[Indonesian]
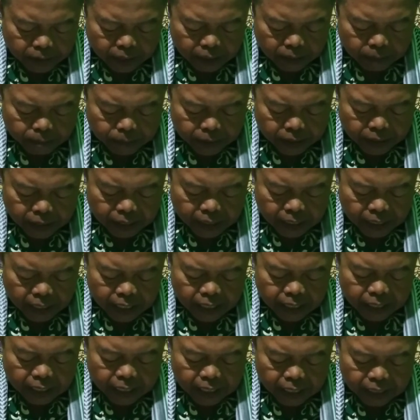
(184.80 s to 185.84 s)
biri-biri
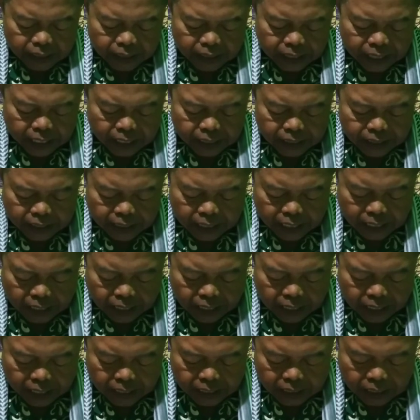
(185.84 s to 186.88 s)
yang
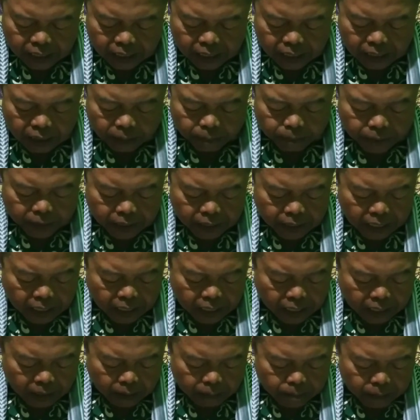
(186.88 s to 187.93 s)
dihadiahkan kepada
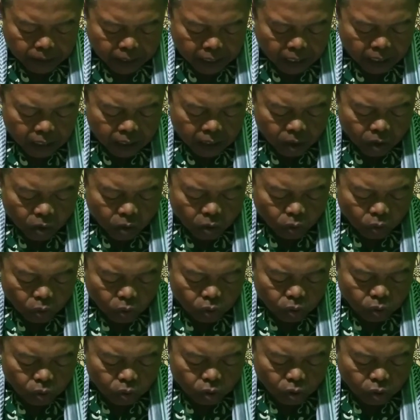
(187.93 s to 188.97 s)
Ka'bah
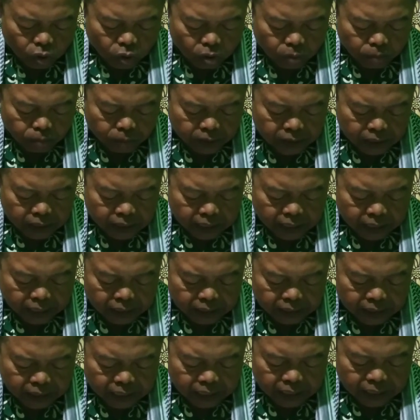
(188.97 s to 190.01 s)
untuk
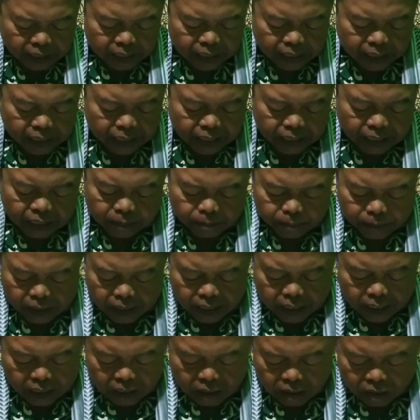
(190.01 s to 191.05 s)
mendekatkan diri
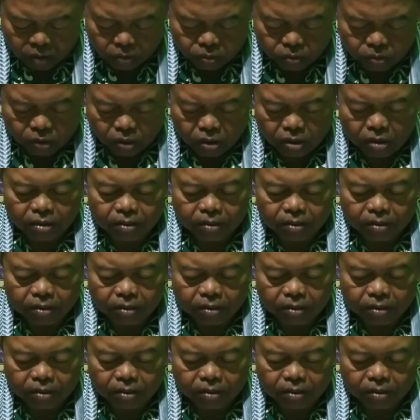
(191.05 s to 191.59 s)
kepada Allah.